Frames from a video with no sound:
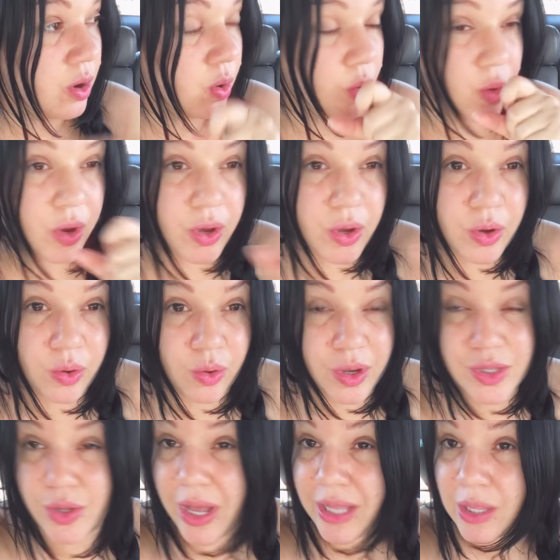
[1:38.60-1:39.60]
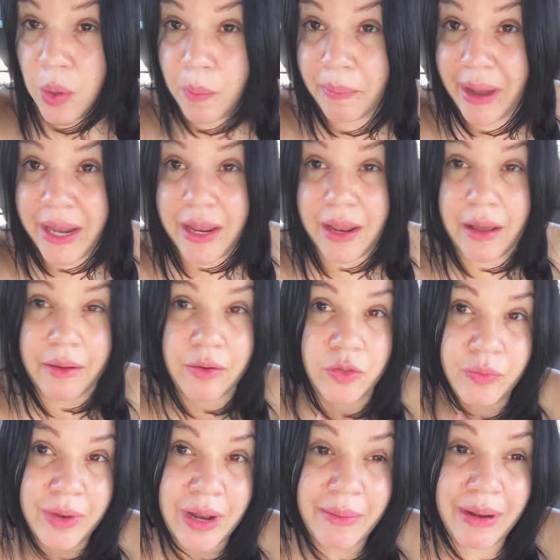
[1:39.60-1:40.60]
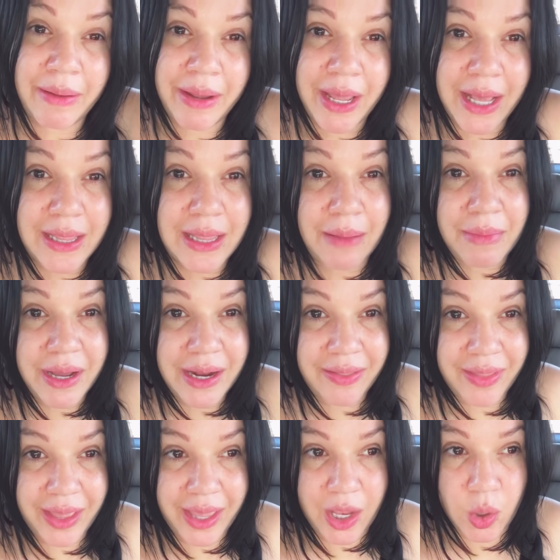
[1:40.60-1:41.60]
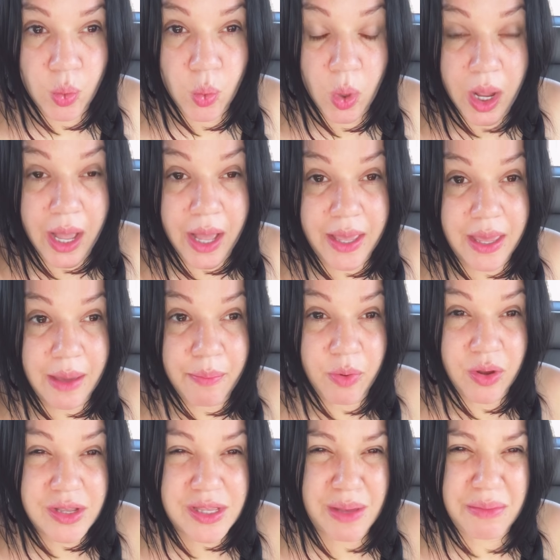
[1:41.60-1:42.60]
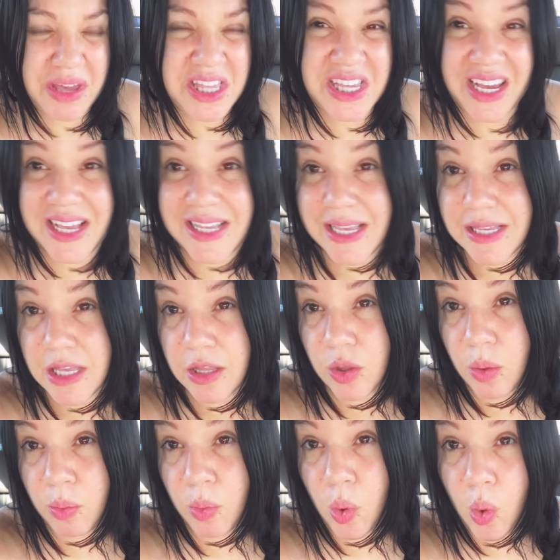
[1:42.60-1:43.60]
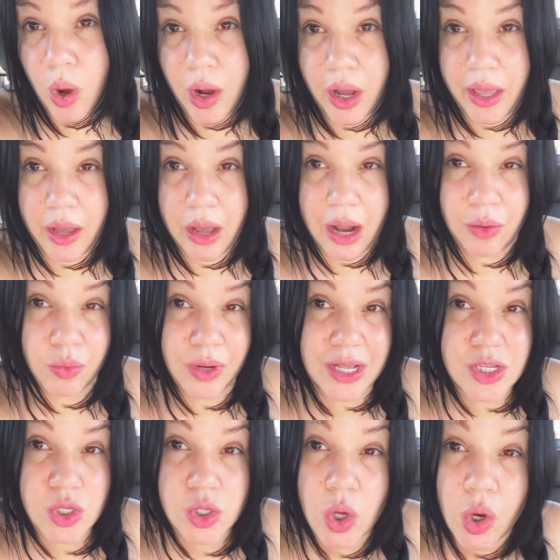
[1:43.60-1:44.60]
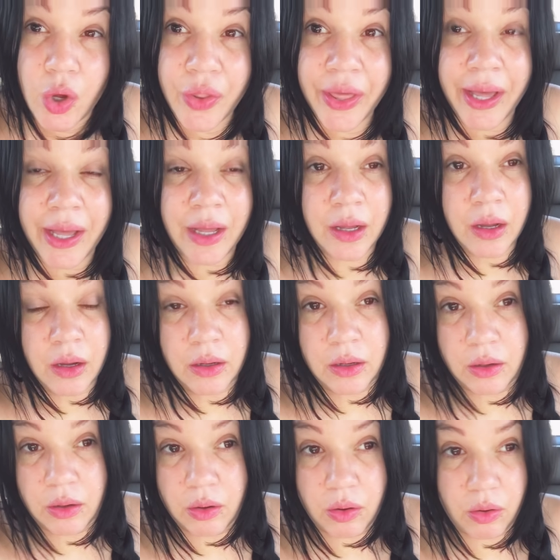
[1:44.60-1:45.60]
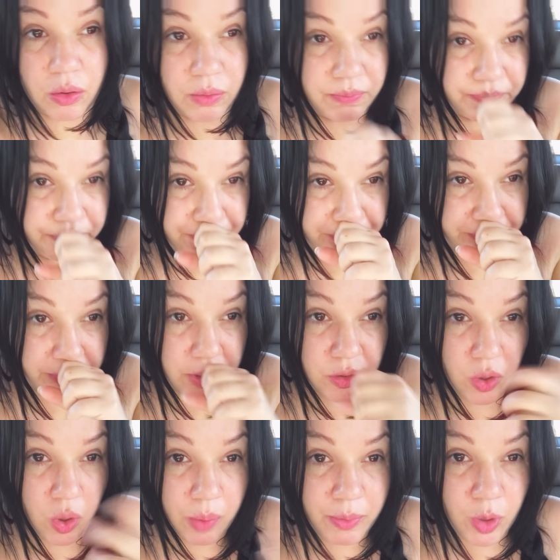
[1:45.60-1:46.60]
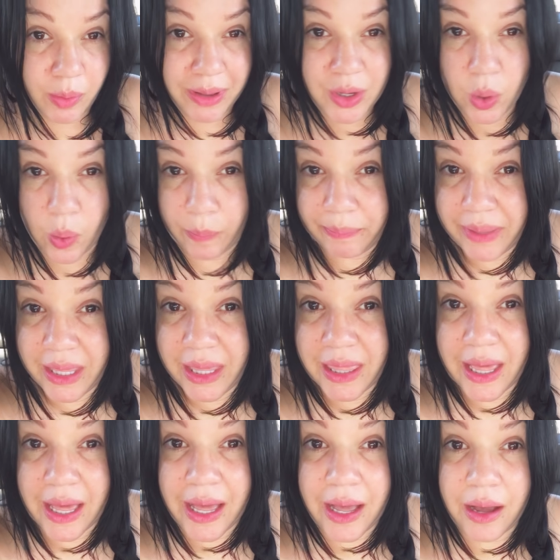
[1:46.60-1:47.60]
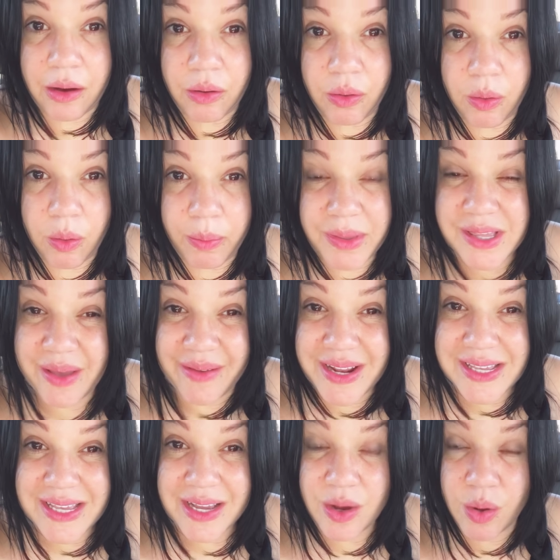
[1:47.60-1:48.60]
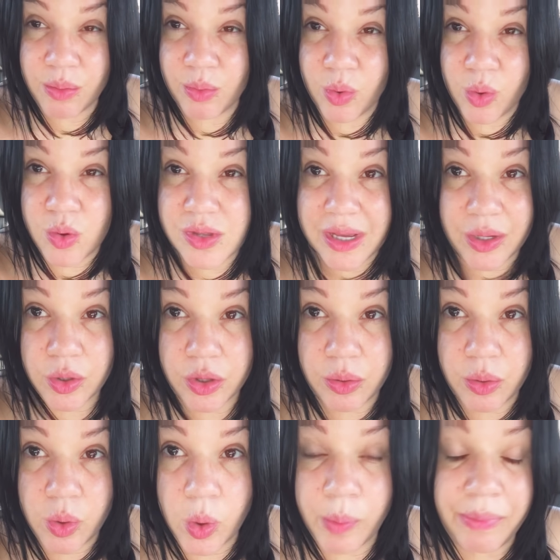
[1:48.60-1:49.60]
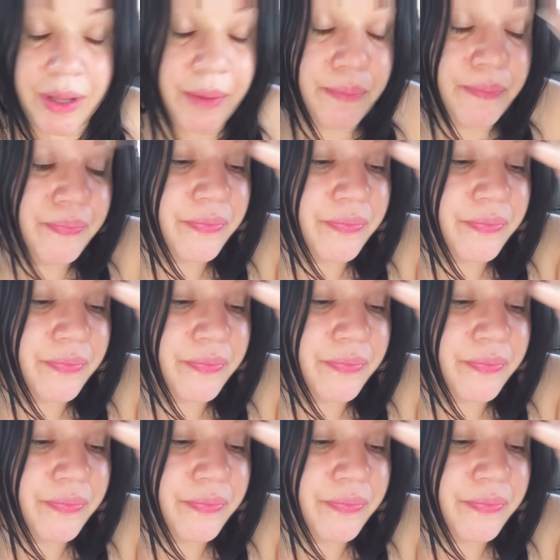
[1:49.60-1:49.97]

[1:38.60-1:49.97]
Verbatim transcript: o, estoy hasta un y cuando me lave la barriga está más grande que nunca y es porque se me hincha, quizás si tomo eh, alguna soda o yo estoy comiendo más comida o viceversa, como cosas que no debo comer.